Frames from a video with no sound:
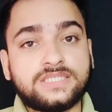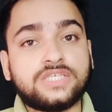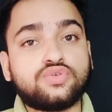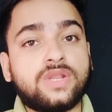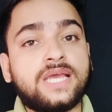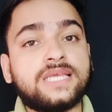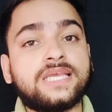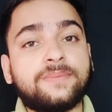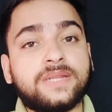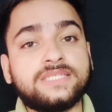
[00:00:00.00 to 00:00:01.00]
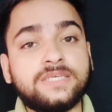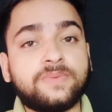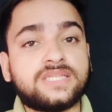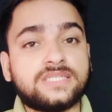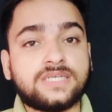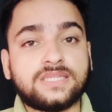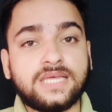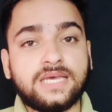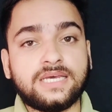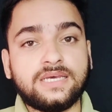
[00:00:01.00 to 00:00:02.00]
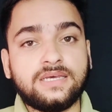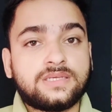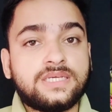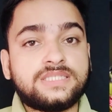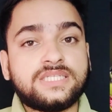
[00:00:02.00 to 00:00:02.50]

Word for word: इससे सूर्या की कैप्टेंसी पता चलता है कि